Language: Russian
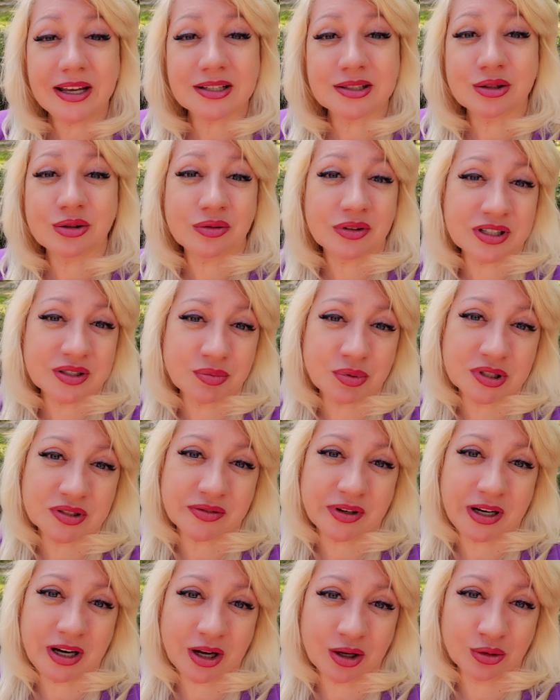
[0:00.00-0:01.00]
если у вас
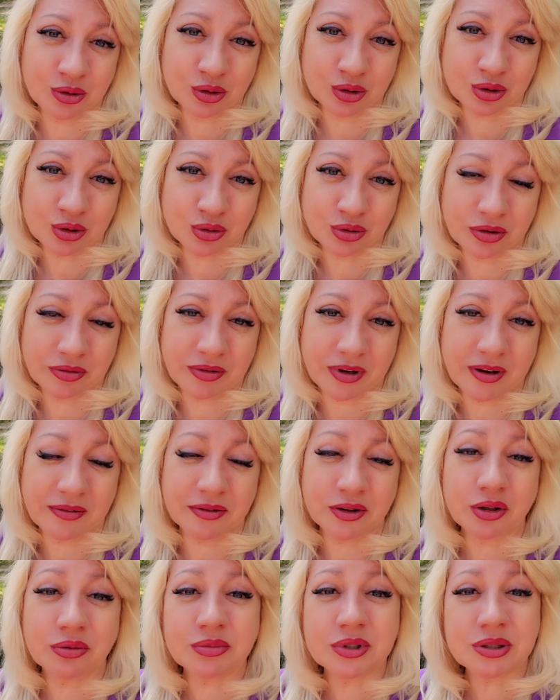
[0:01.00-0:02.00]
позволяют условия.
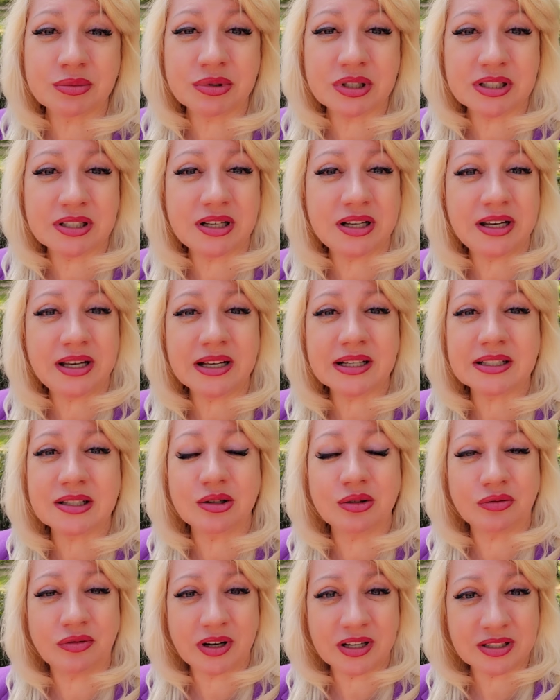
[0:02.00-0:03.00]
В том смысле,
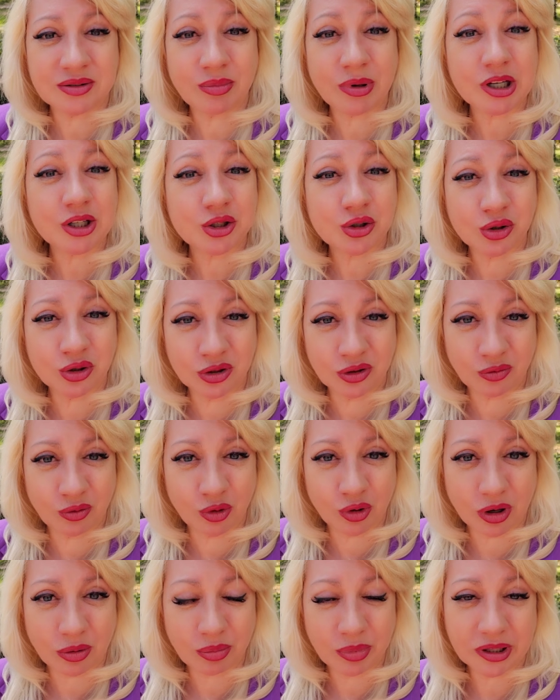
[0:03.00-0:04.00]
если у вас большой
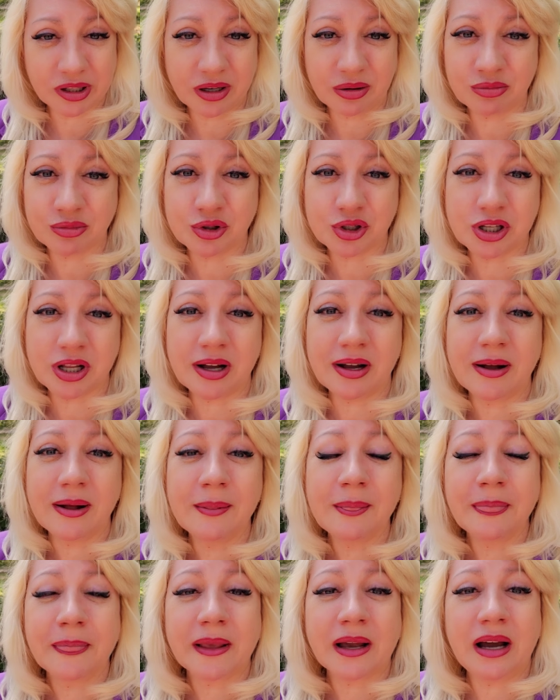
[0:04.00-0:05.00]
двор, потому что
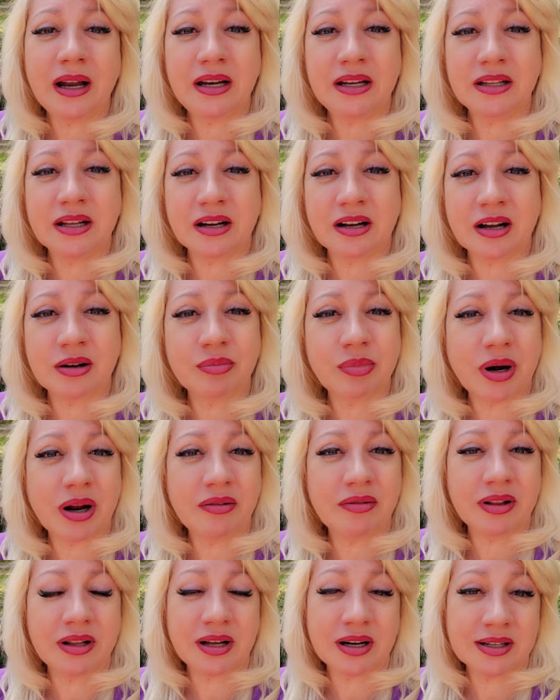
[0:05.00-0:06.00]
калина, как
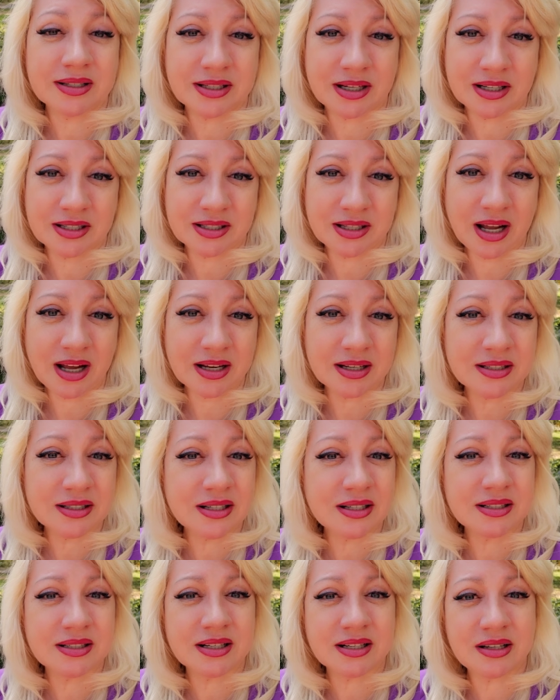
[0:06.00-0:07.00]
правило,
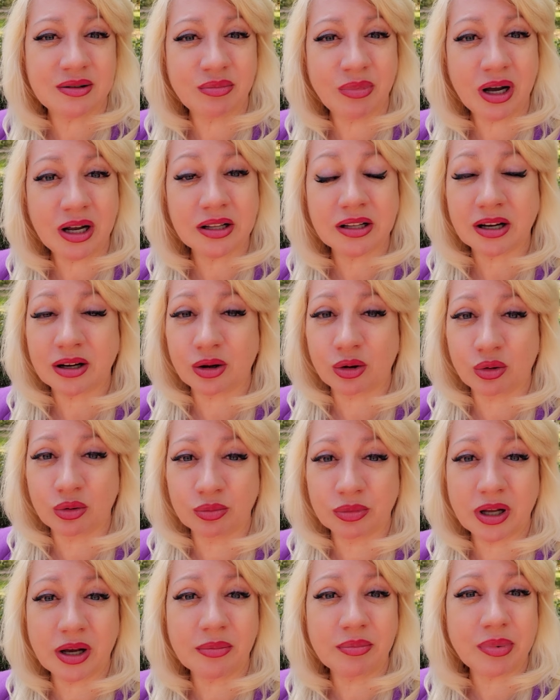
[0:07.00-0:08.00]
разрастается и занимает
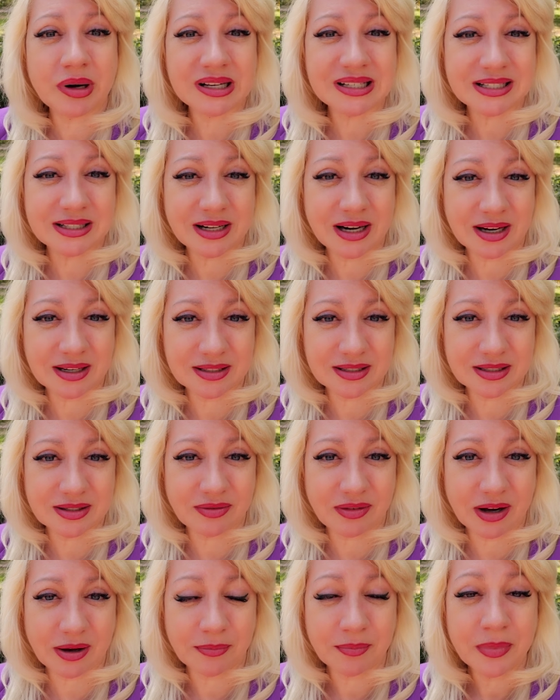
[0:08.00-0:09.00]
огромное
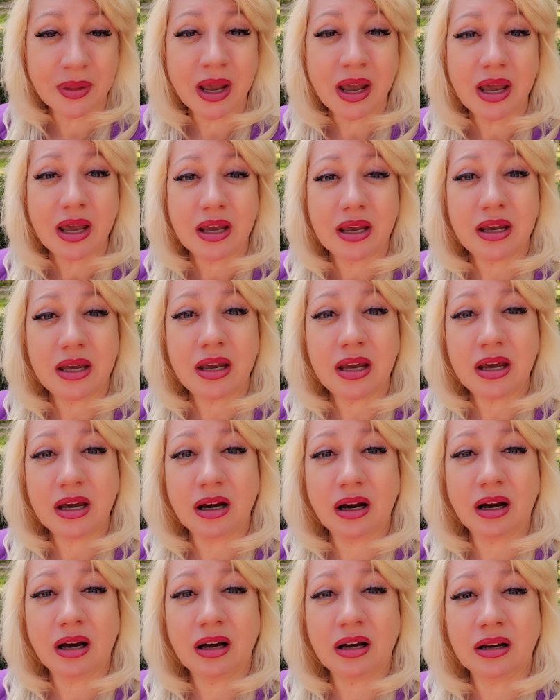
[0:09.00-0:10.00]
пространство.
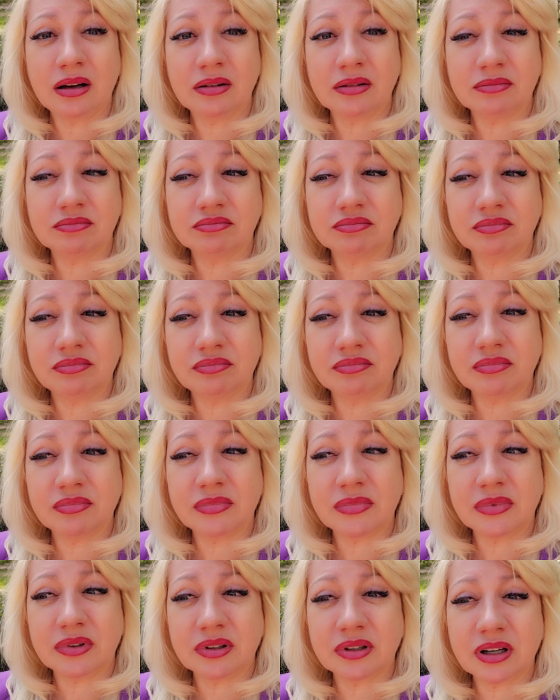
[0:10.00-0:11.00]
И а,
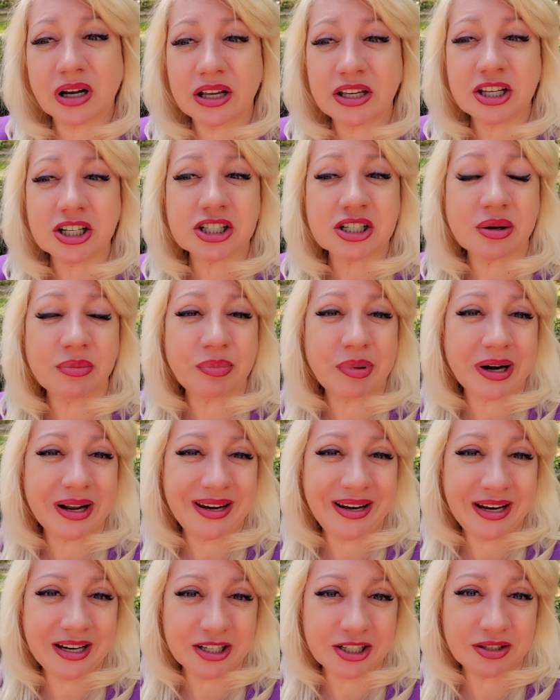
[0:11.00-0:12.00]
конечно,
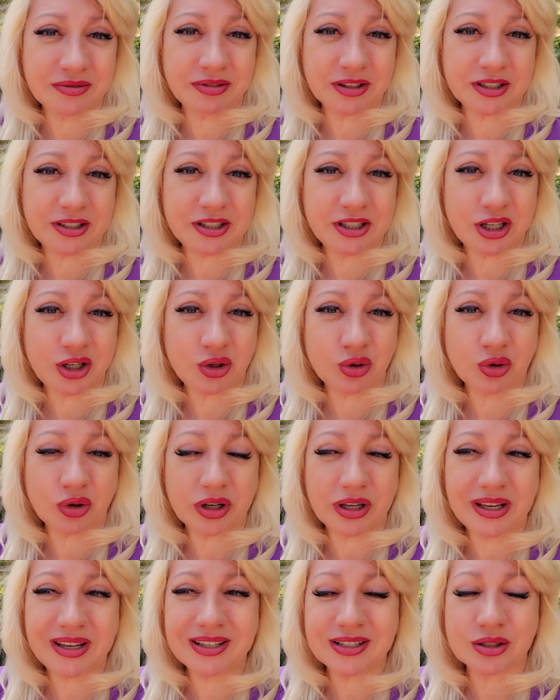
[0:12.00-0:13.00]
прореживать ее
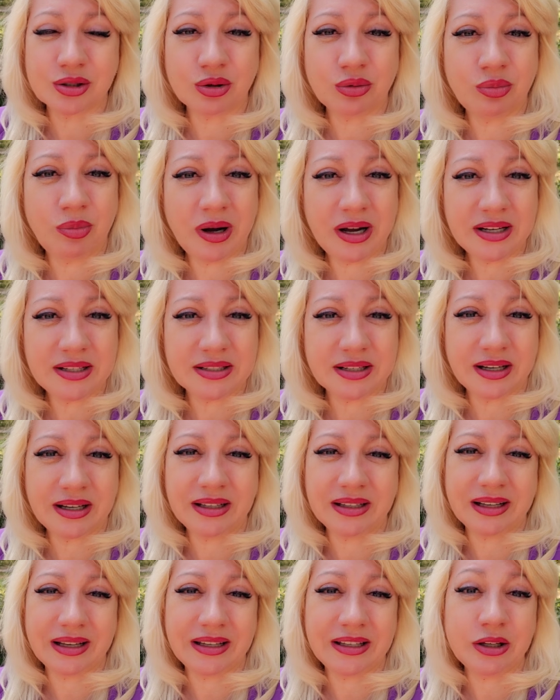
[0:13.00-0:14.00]
и срубать
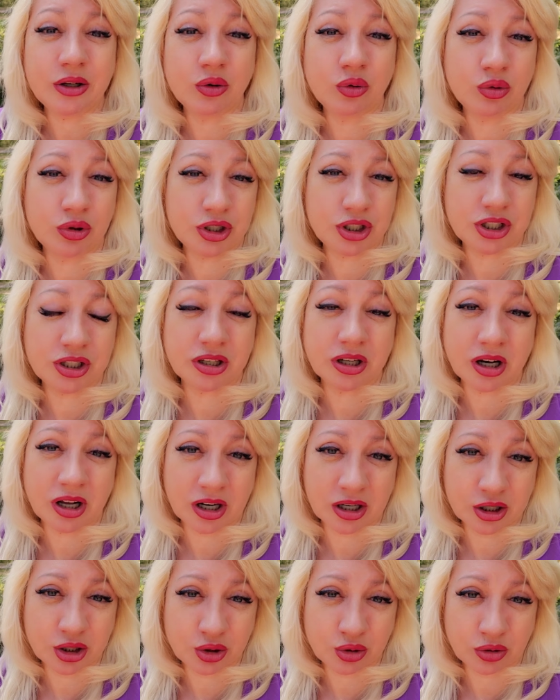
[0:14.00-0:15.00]
это не очень
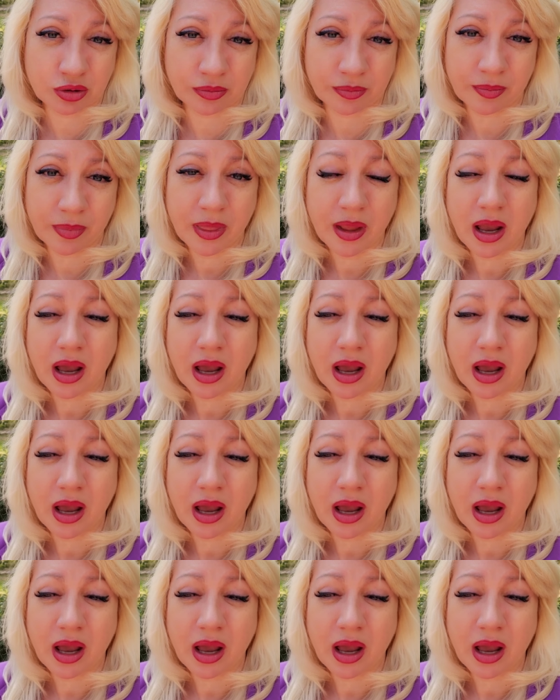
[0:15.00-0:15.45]
хорошо.